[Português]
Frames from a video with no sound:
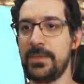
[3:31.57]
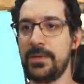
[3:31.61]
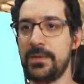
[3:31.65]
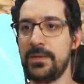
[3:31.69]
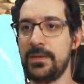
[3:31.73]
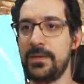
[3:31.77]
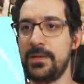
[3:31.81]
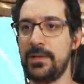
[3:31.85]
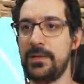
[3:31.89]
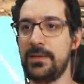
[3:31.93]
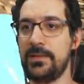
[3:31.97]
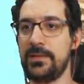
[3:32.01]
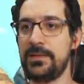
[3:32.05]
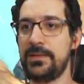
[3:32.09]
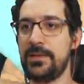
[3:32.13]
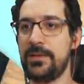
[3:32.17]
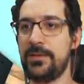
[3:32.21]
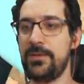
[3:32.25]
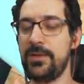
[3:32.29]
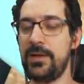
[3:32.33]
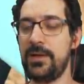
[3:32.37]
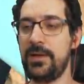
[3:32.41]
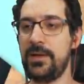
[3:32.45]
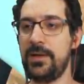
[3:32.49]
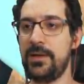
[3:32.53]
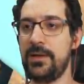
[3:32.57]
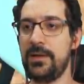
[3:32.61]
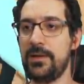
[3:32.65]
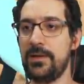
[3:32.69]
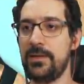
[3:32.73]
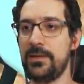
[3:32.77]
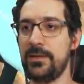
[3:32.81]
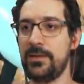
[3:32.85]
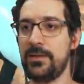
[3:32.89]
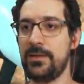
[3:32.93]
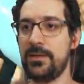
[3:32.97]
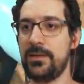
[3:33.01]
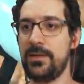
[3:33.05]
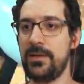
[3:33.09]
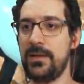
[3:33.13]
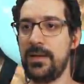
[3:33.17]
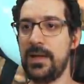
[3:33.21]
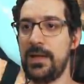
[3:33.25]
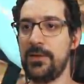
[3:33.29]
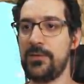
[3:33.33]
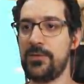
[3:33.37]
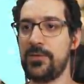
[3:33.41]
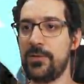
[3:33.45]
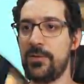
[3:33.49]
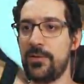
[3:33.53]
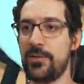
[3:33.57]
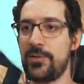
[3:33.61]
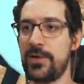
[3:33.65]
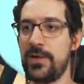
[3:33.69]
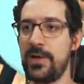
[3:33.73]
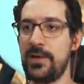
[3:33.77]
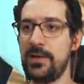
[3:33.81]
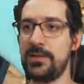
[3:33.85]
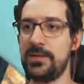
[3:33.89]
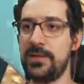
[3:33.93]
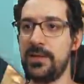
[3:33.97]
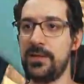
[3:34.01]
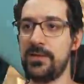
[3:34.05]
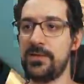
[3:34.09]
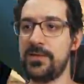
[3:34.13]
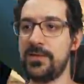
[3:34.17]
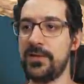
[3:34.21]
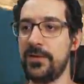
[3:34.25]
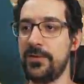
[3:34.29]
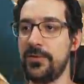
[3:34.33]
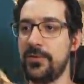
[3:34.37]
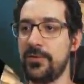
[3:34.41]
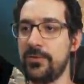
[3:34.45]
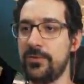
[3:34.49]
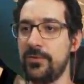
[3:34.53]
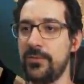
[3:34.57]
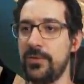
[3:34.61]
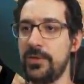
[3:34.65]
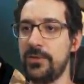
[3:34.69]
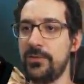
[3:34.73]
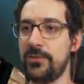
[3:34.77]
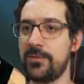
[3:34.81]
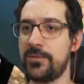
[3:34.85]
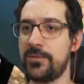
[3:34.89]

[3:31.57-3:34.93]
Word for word: Né? Então é, é isso que eu acho que é interessante do Linux.